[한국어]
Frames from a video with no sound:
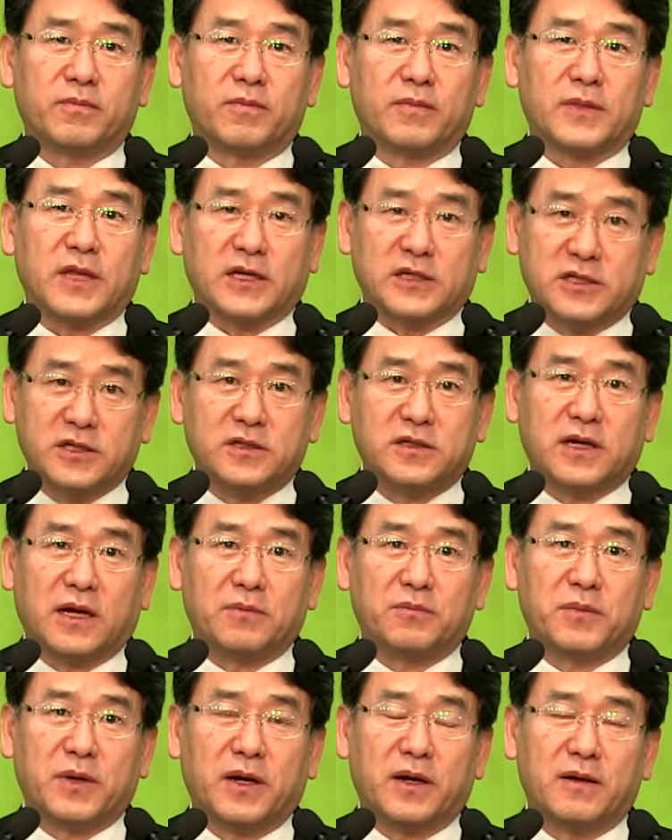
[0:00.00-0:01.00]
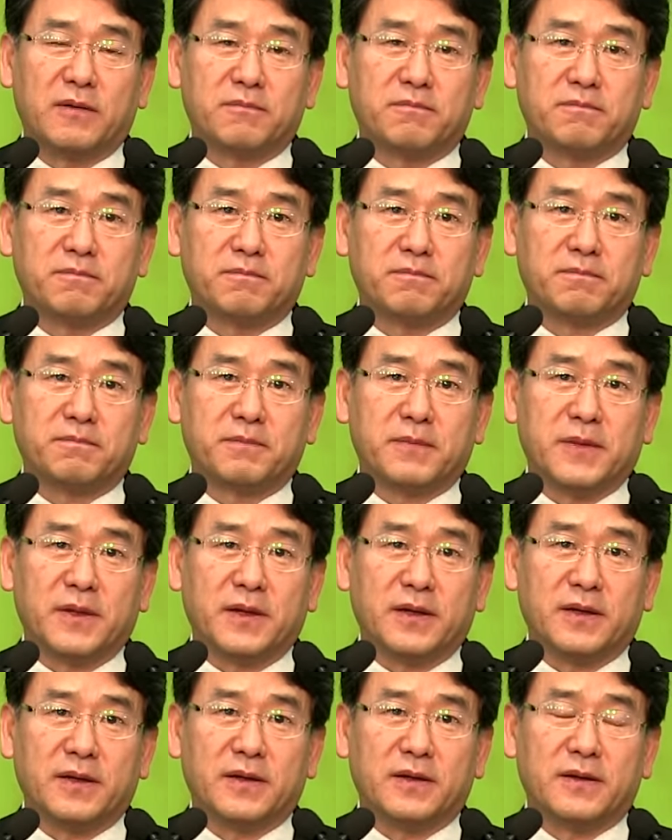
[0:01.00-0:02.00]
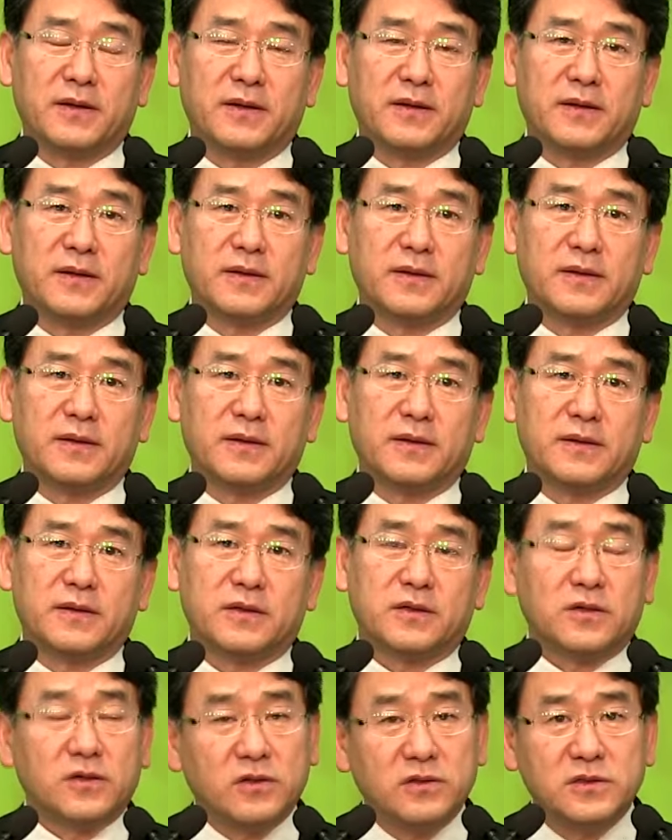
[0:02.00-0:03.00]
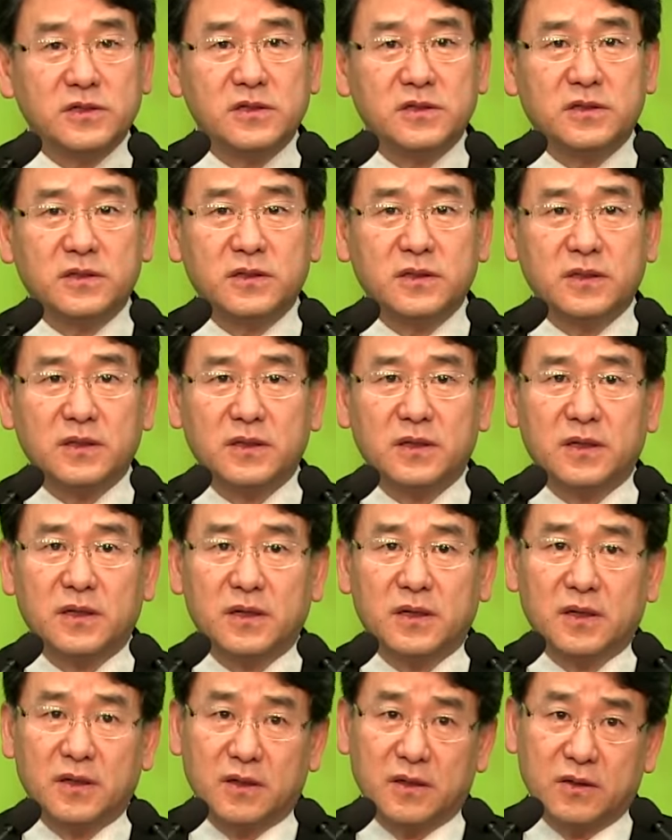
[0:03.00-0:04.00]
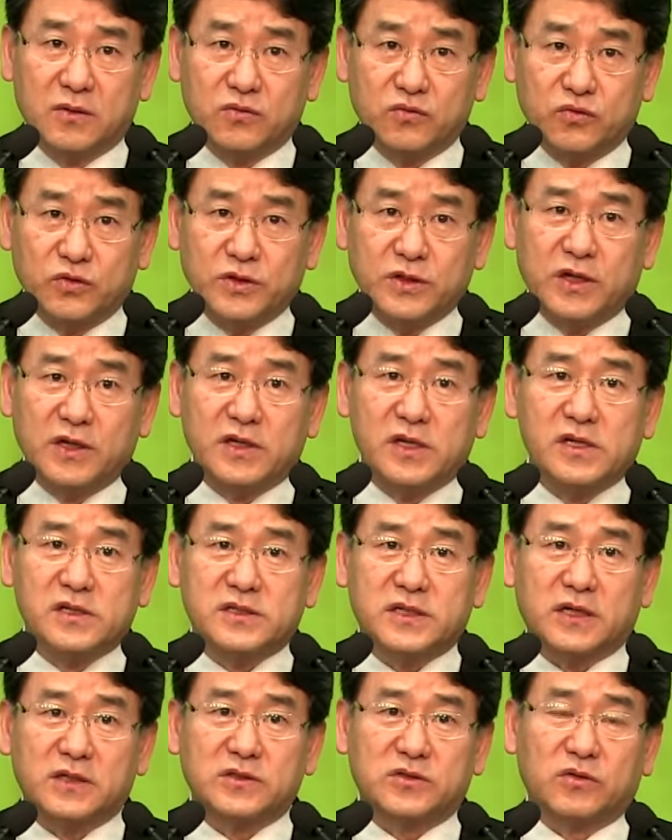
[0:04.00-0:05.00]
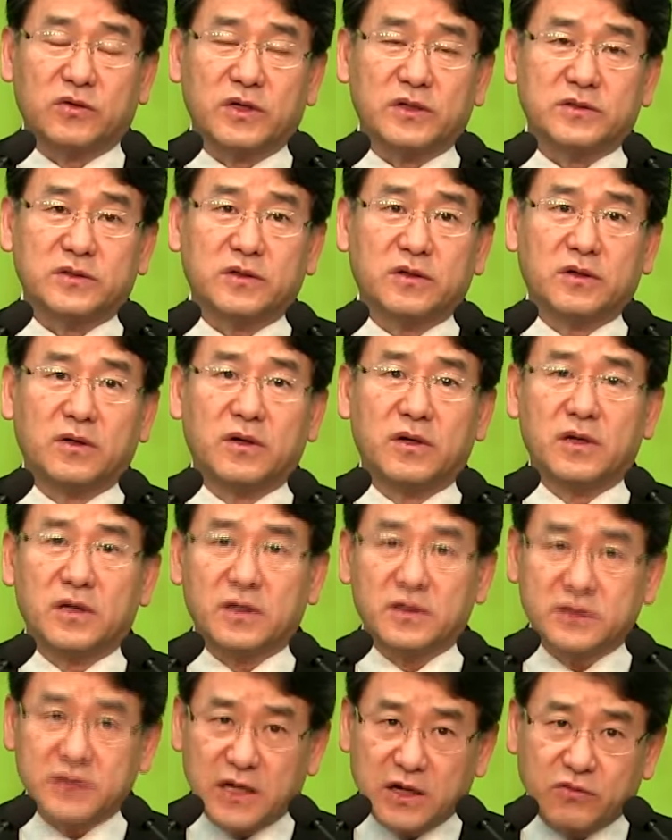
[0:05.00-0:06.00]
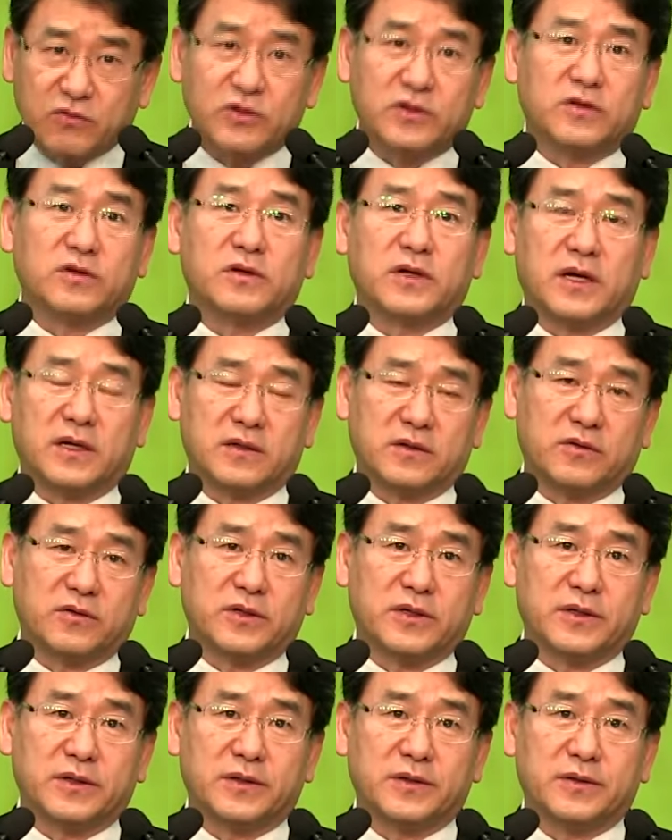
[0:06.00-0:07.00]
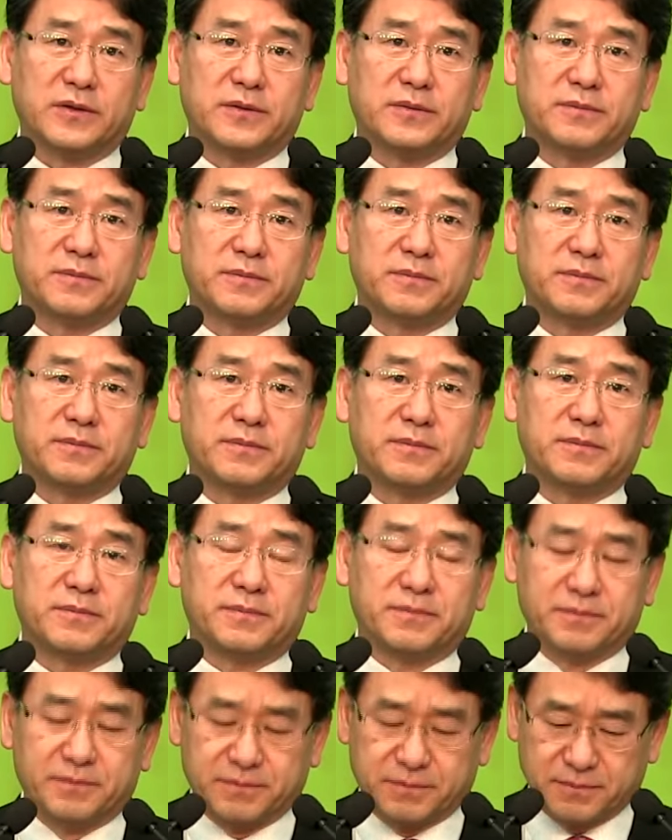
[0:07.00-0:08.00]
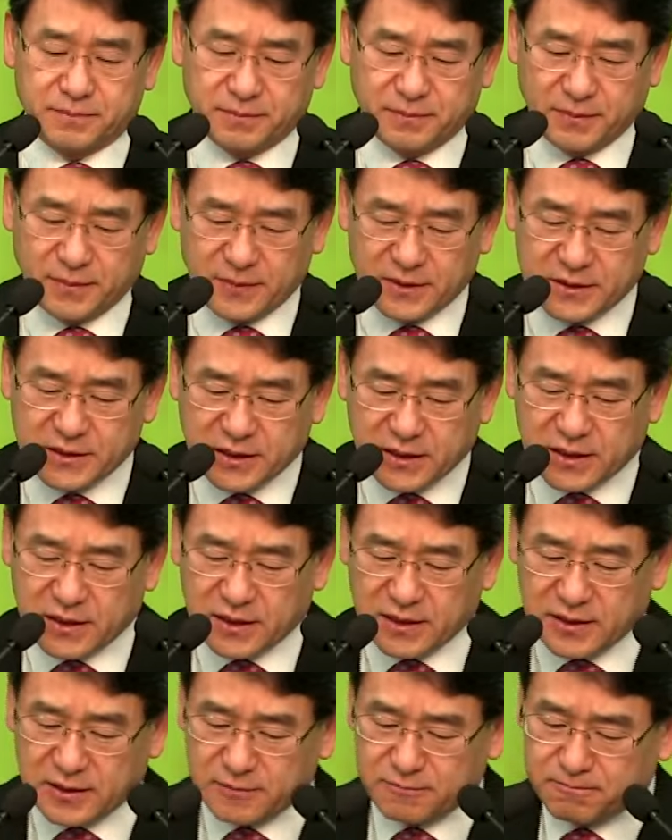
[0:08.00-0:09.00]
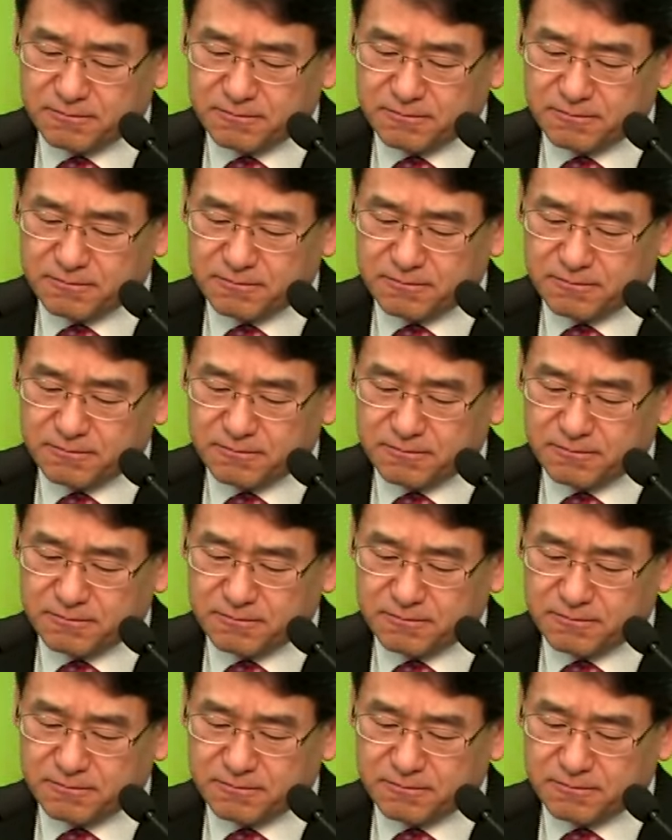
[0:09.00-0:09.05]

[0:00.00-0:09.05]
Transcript: 다시는 안 봐. 네. 그런 일들이 우리의 일상 속에서 자꾸 일어나는 거예요. 자.